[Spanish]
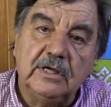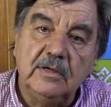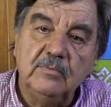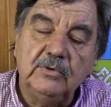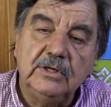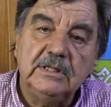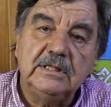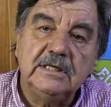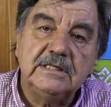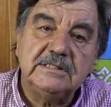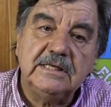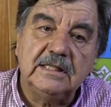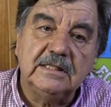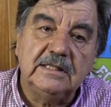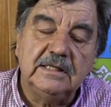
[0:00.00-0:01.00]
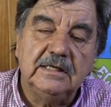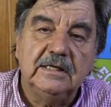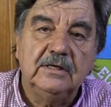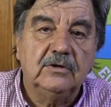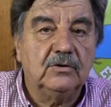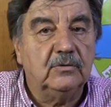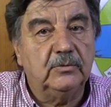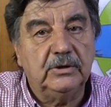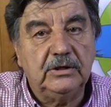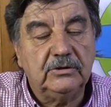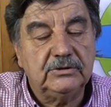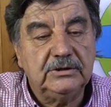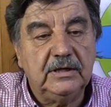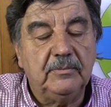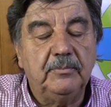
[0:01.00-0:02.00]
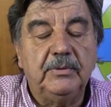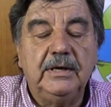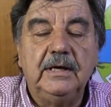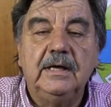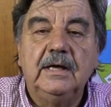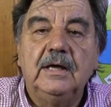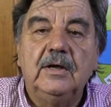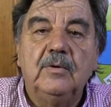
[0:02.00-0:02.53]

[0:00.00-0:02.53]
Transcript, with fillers: que es muy interesante, como digo siempre,